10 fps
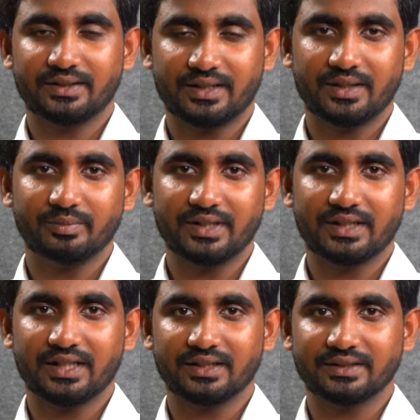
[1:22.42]

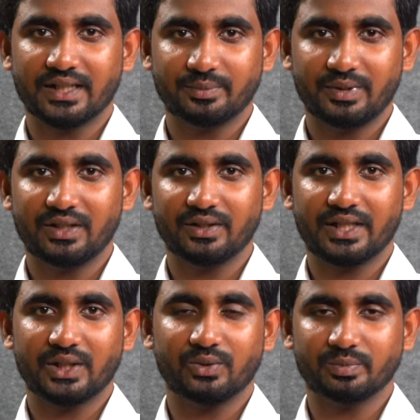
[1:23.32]
ட்ரீட்மெண்ட் அந்த தெரப்பி எல்லாம்
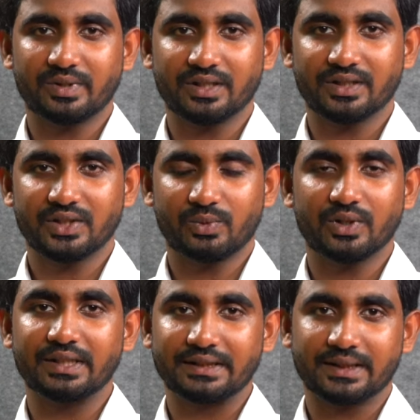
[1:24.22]
கேரி ஓவர் பண்ணுறது தான்
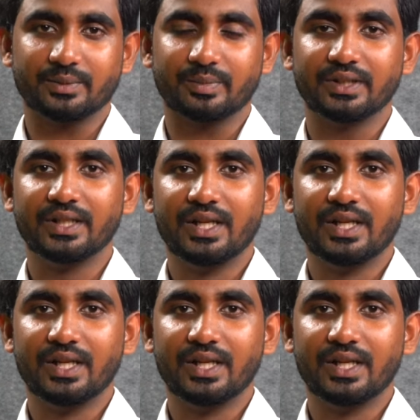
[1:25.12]
ஸ்வாலோயிங் தெரப்பி